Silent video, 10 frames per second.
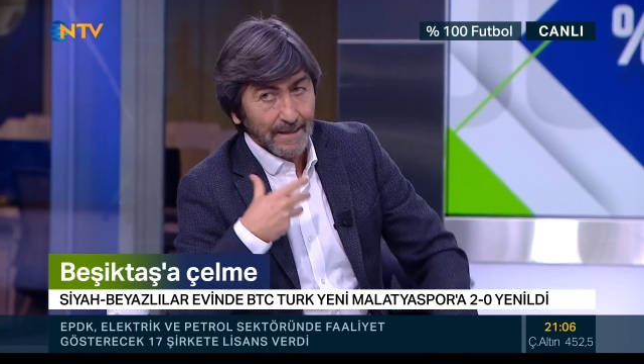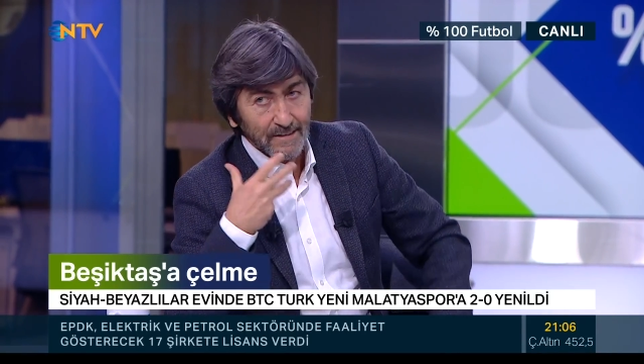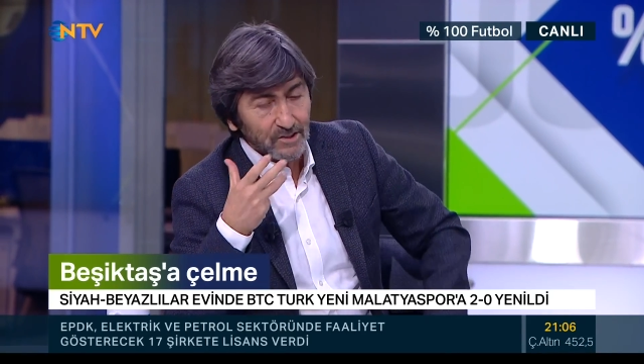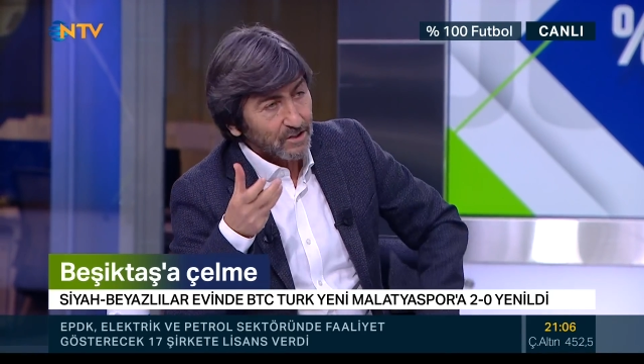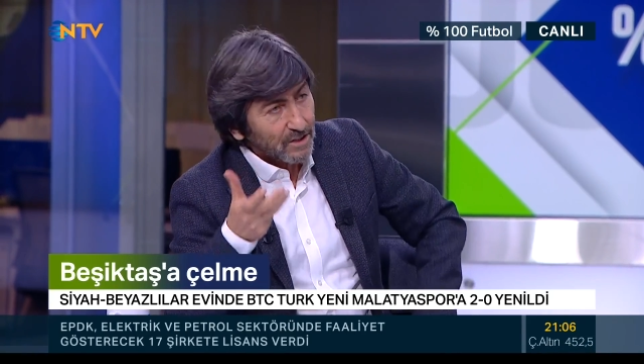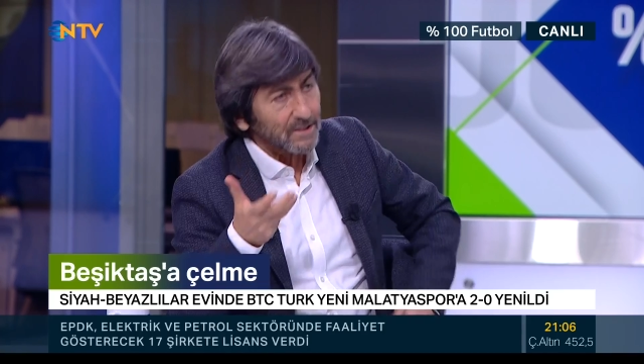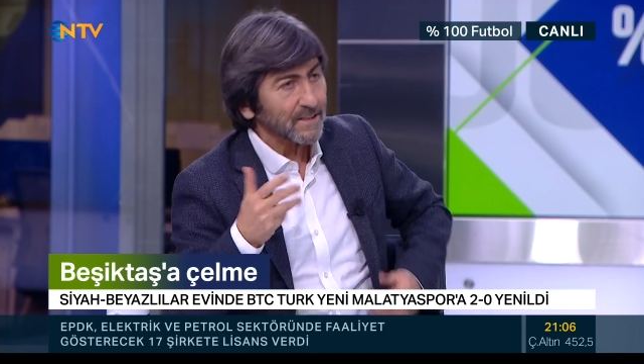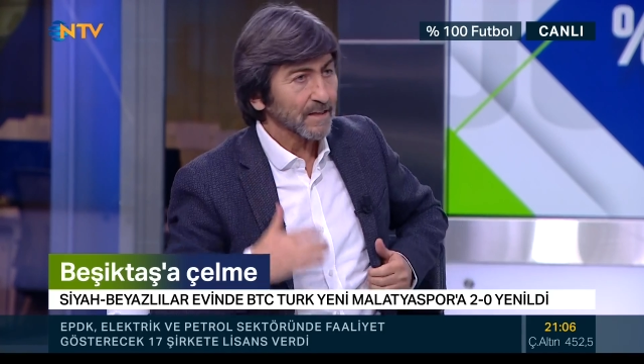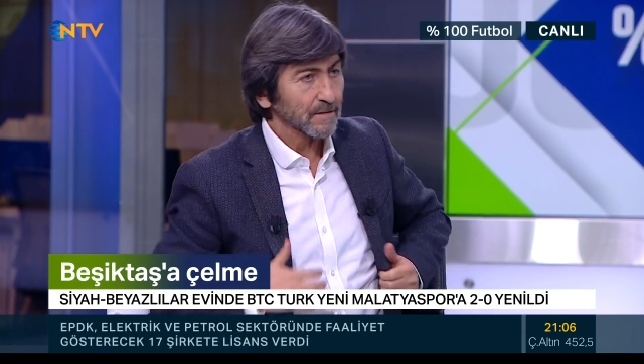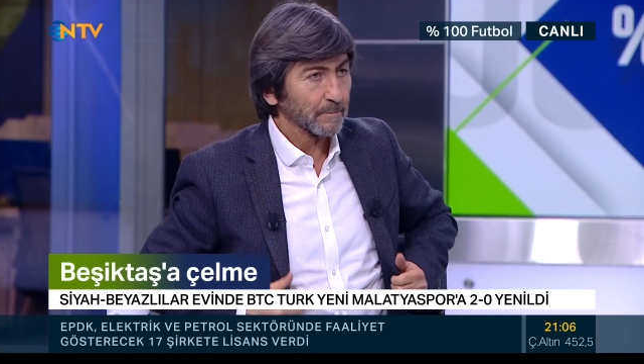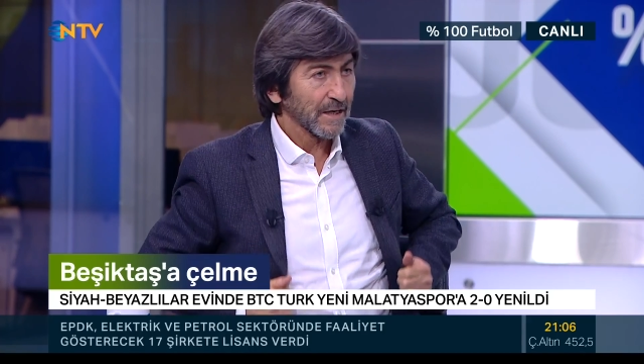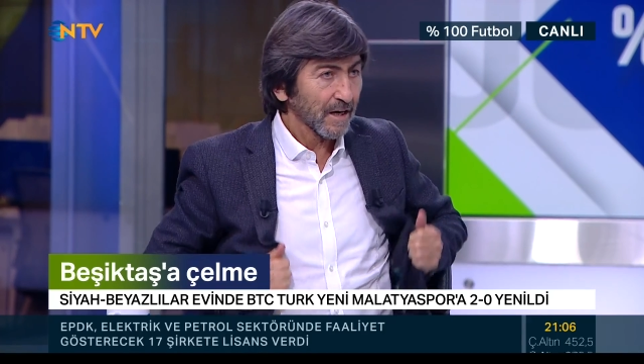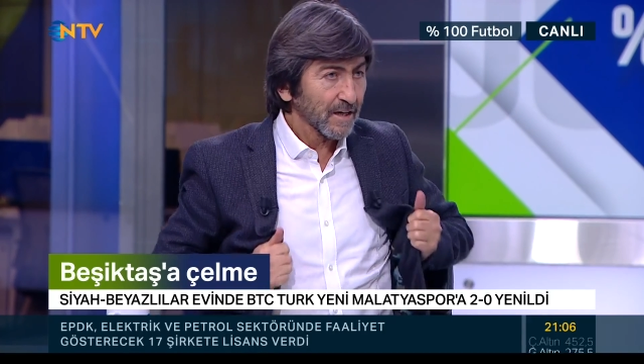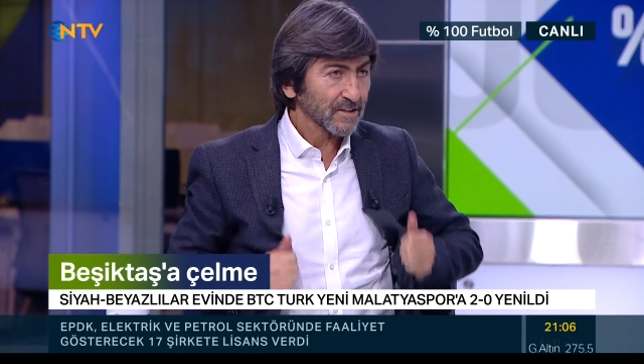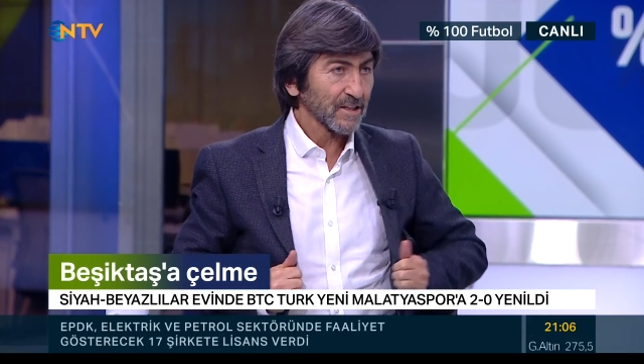eleştirirken
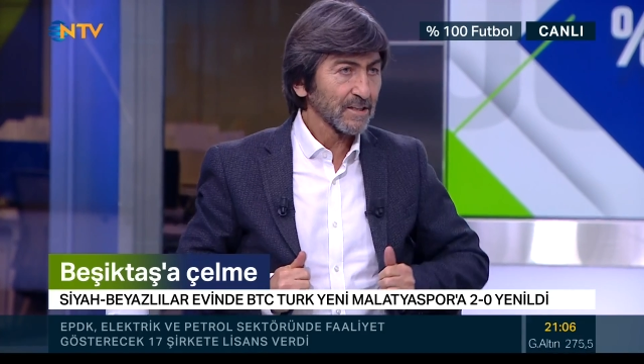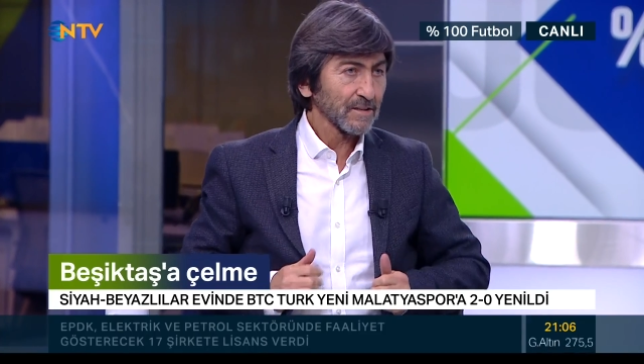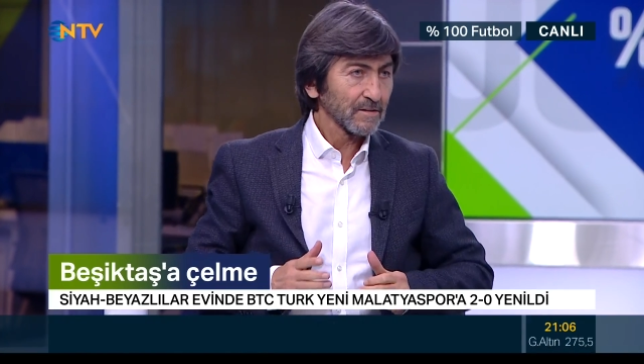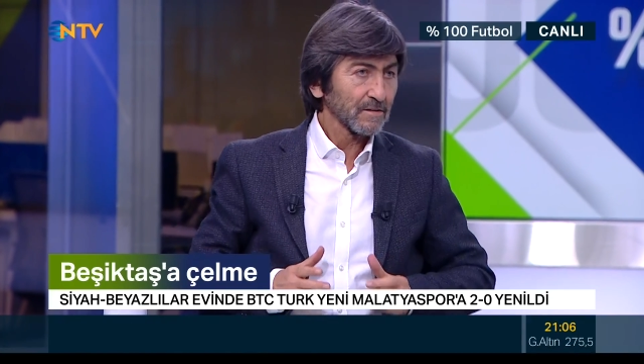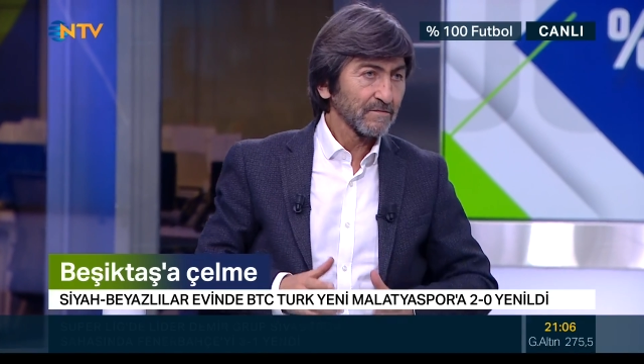MHK'yi